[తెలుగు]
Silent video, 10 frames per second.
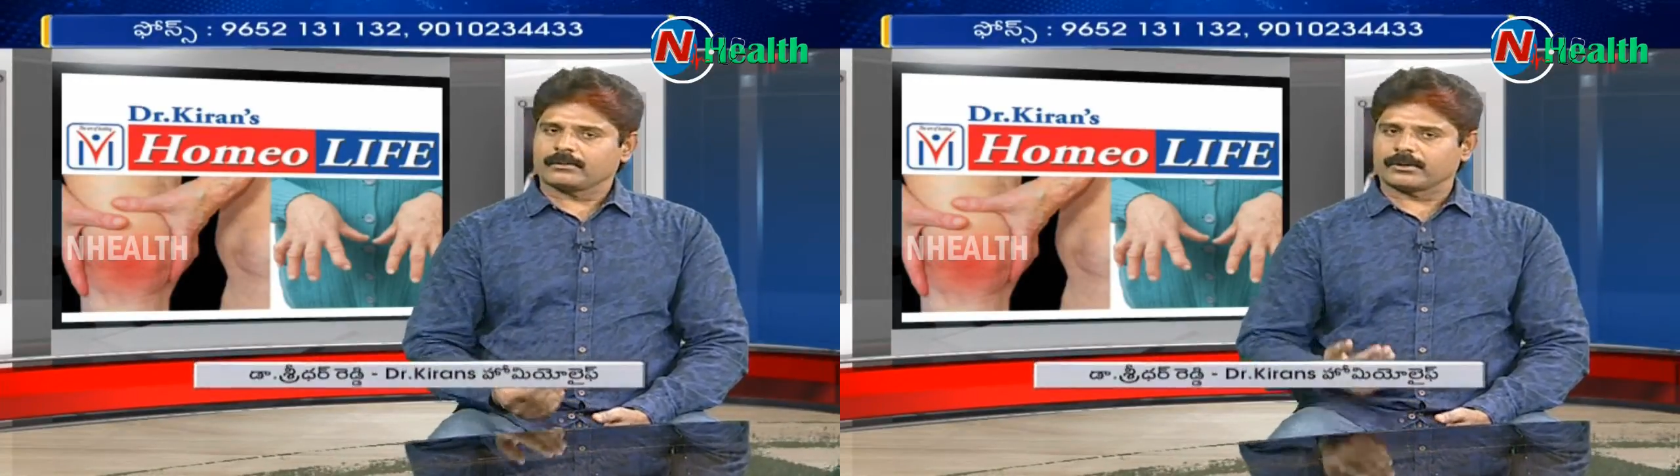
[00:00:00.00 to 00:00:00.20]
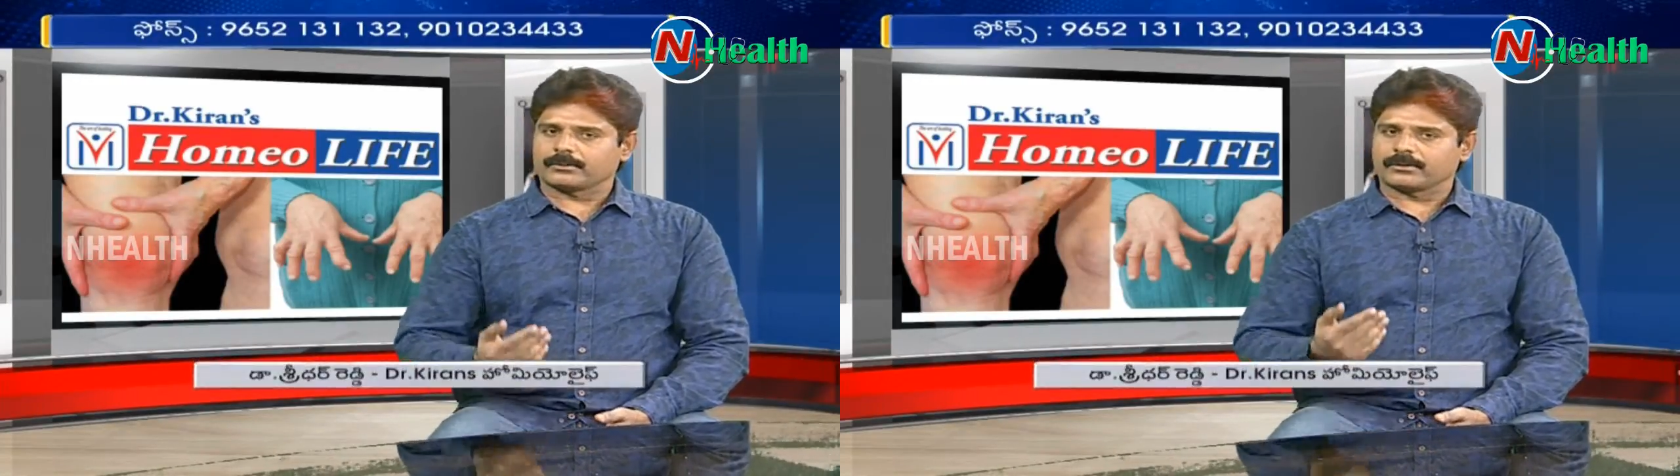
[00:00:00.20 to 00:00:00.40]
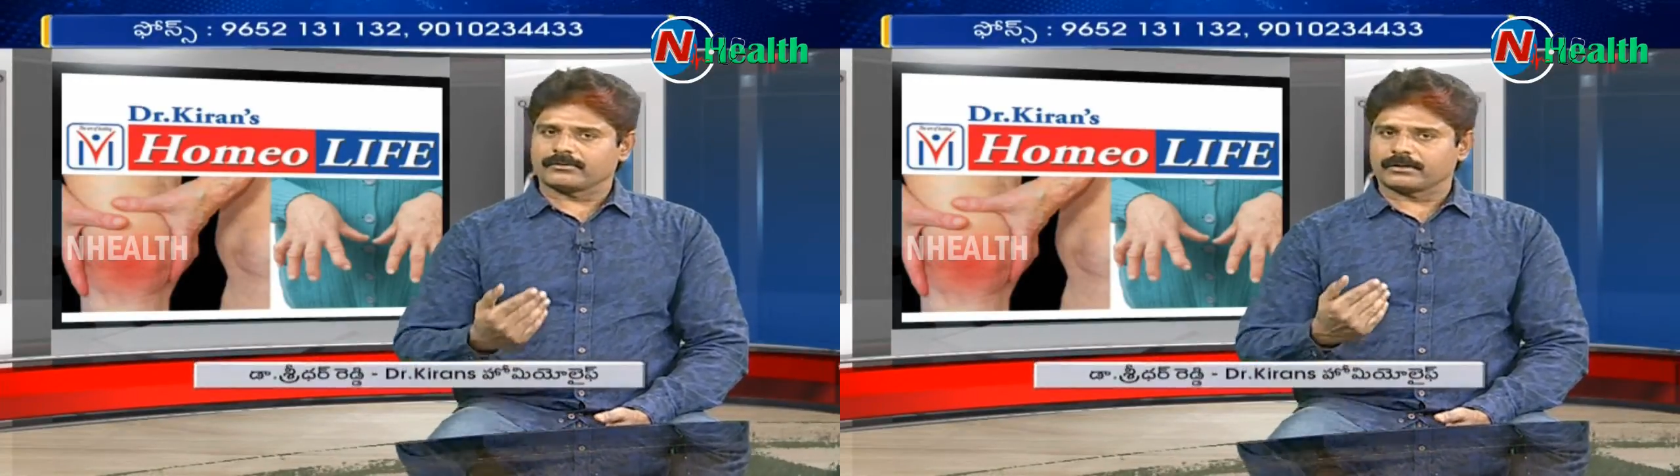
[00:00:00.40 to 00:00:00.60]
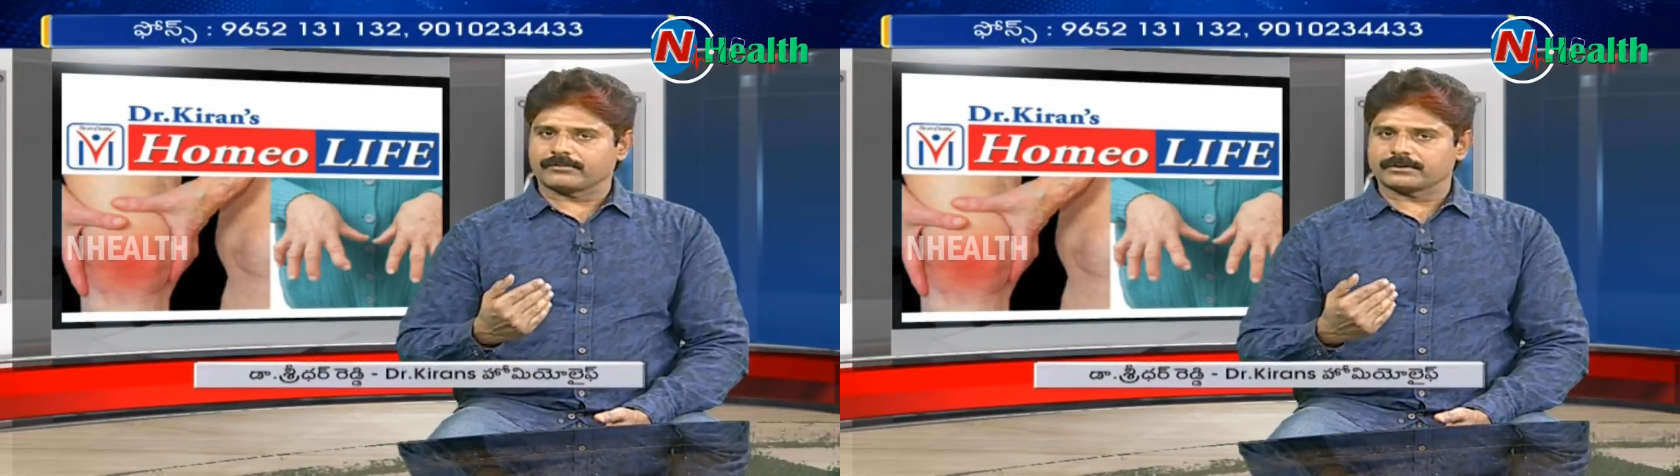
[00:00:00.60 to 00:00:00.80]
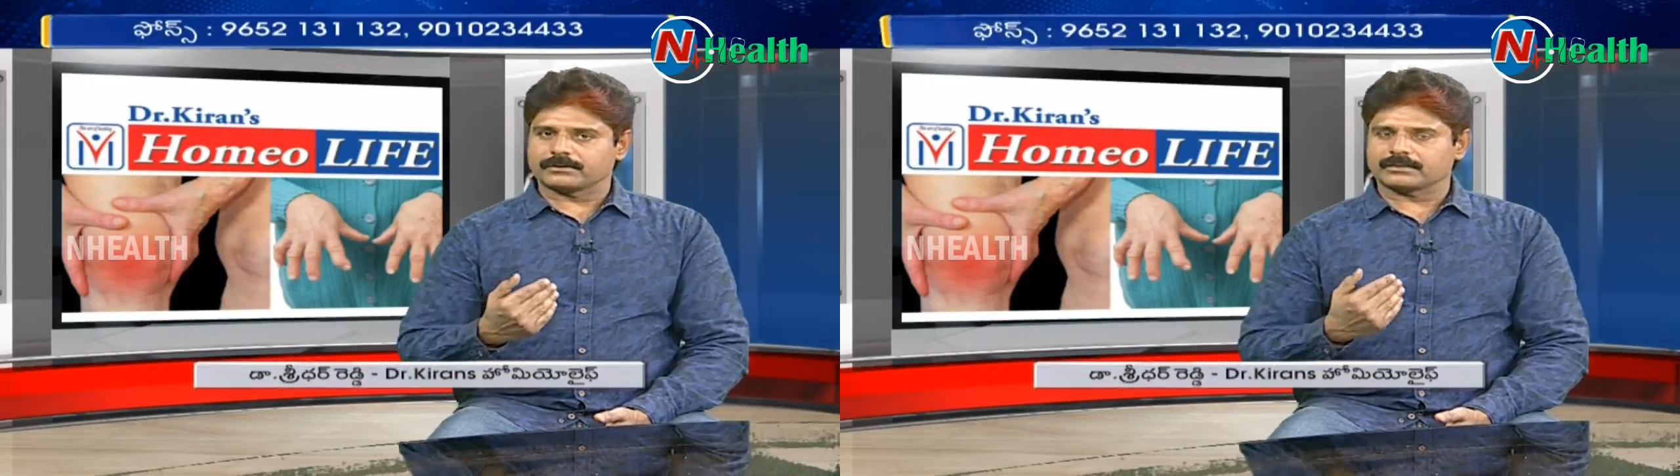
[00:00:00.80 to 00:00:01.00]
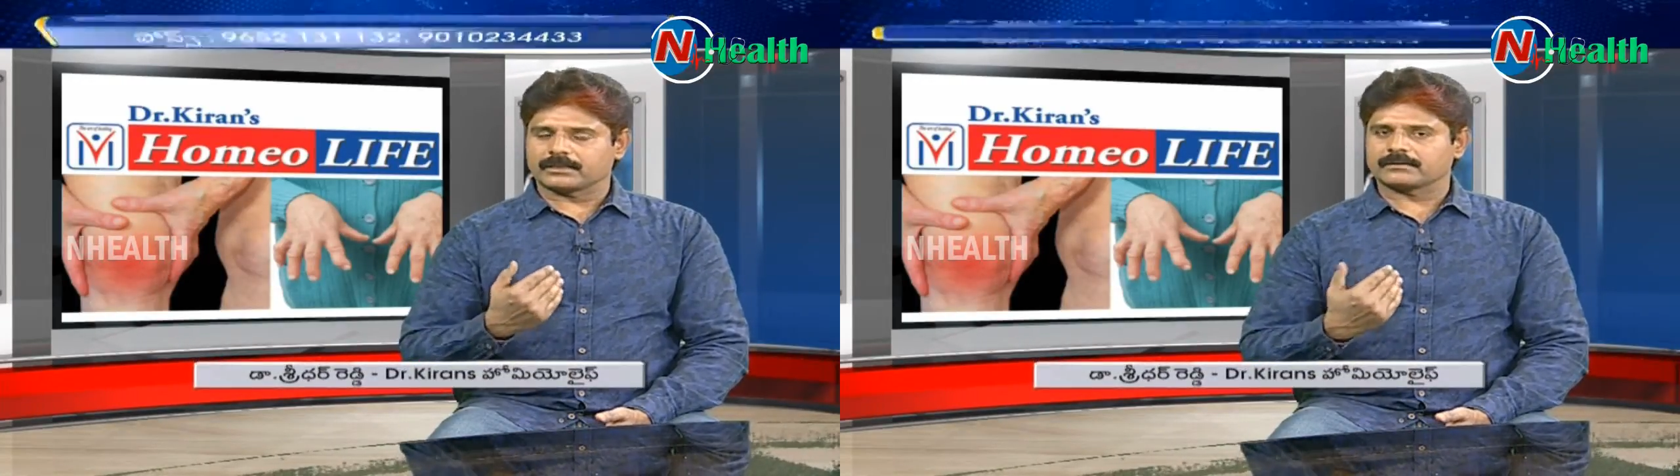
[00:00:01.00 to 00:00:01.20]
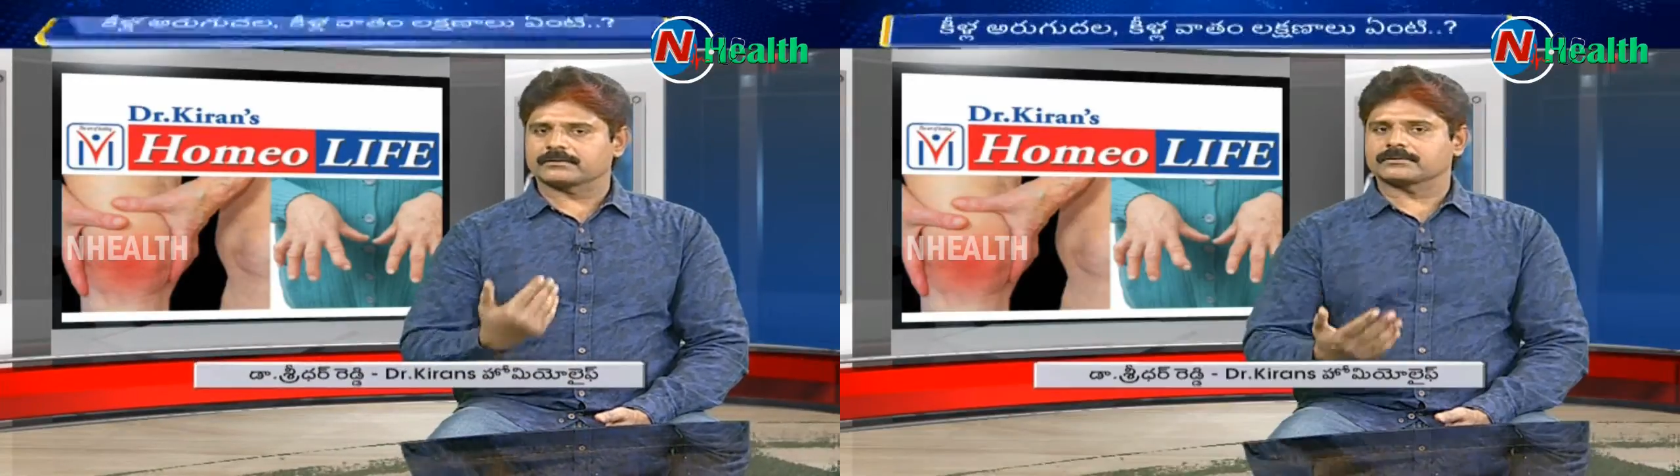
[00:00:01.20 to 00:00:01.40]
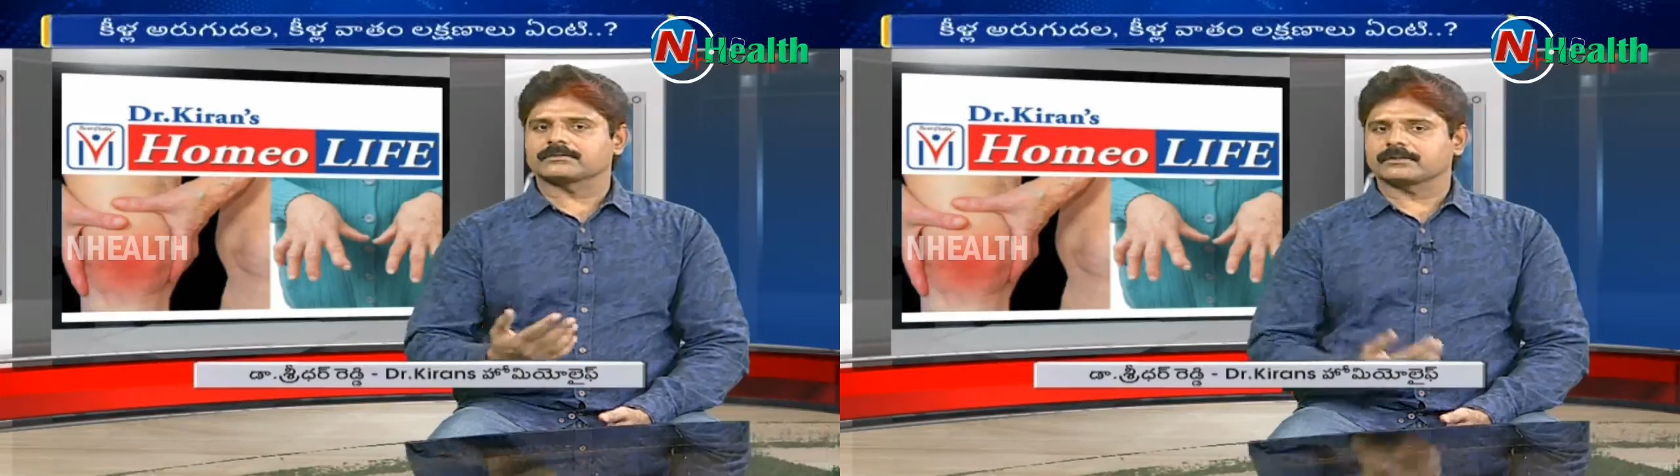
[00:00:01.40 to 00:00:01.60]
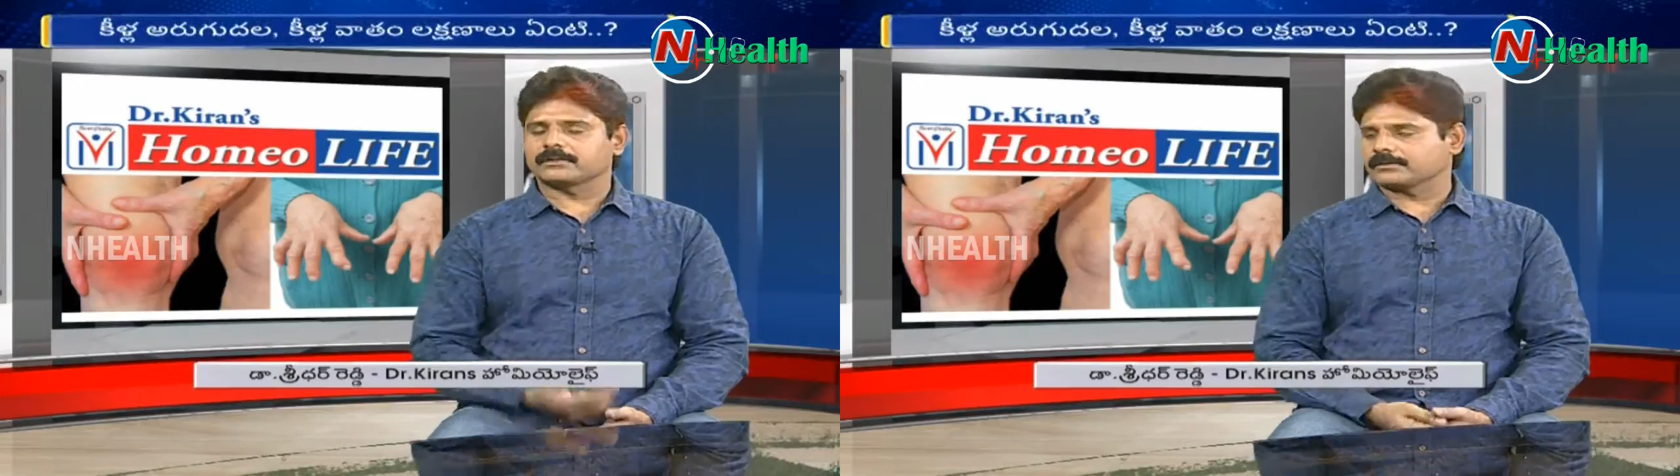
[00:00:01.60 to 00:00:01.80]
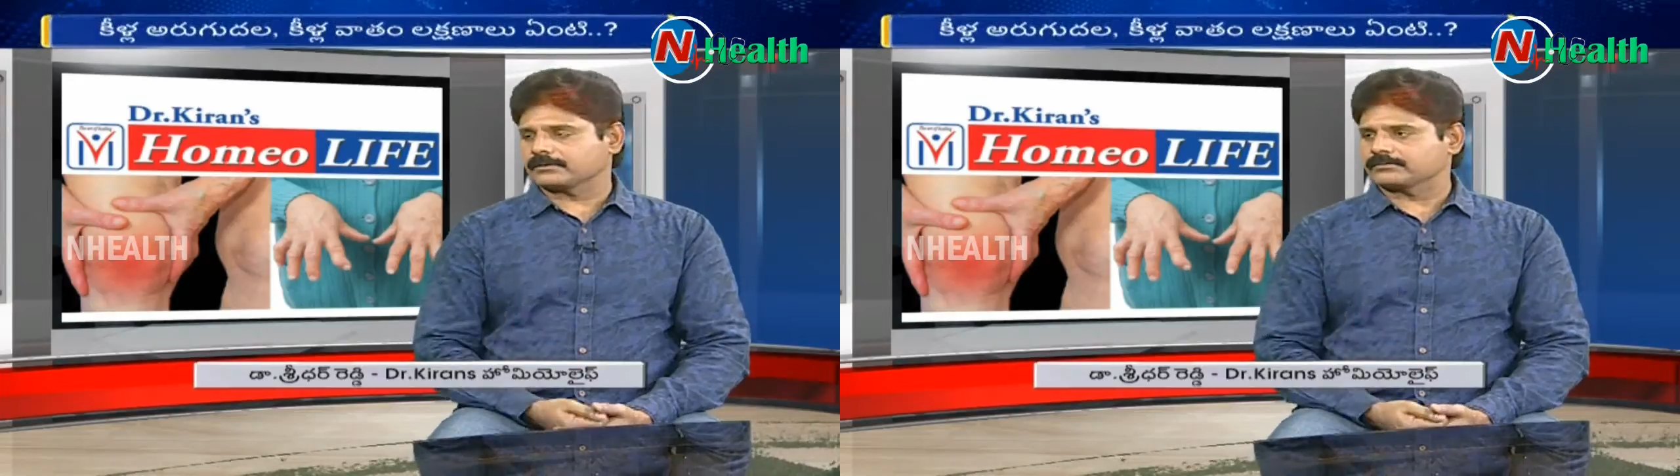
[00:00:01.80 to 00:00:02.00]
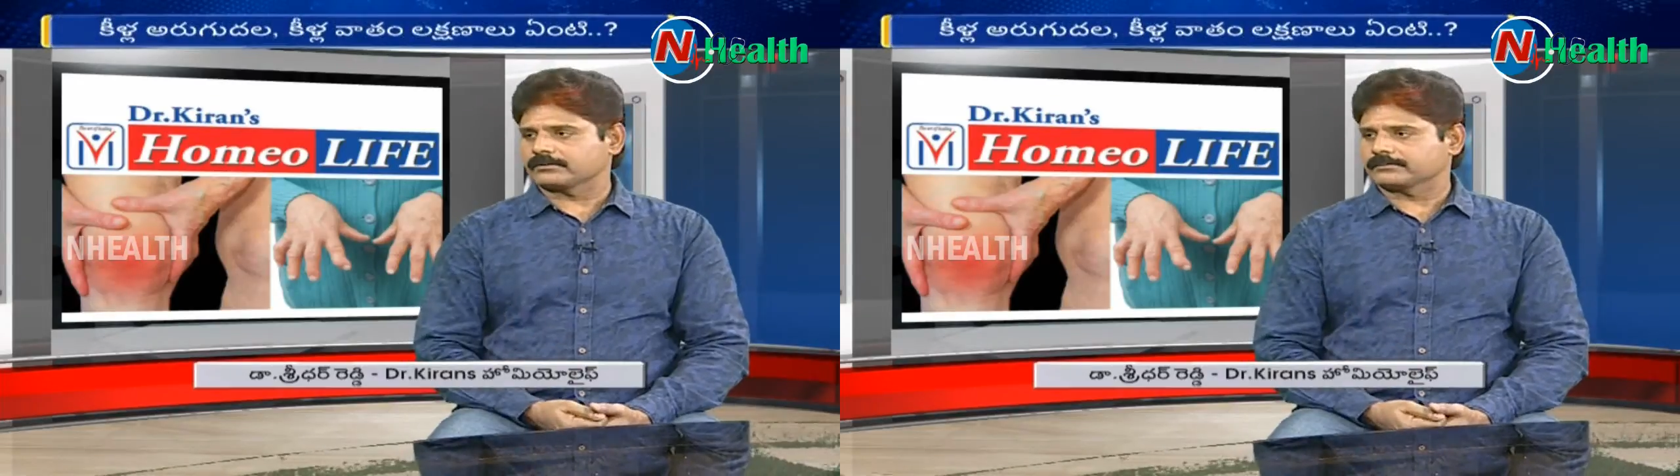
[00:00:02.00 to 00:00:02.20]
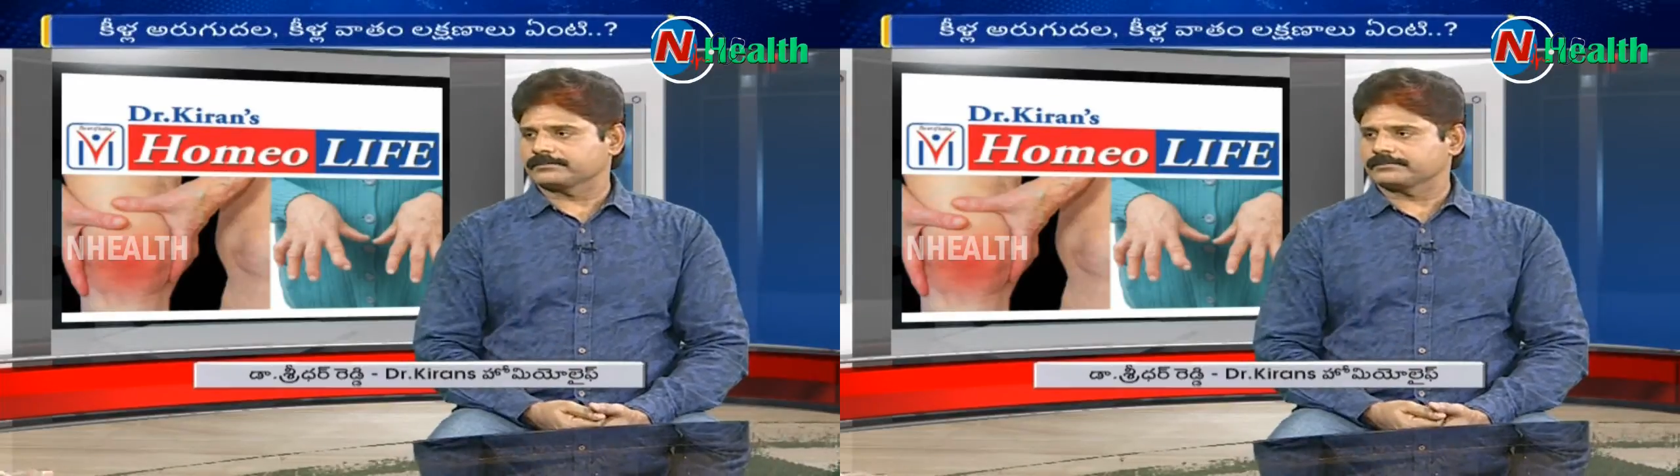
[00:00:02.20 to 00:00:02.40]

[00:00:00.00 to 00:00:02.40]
మేము ఈవెన్ ఎమర్జెన్సీ కేసెస్ కూడా ట్రీట్ చేస్తుంటాం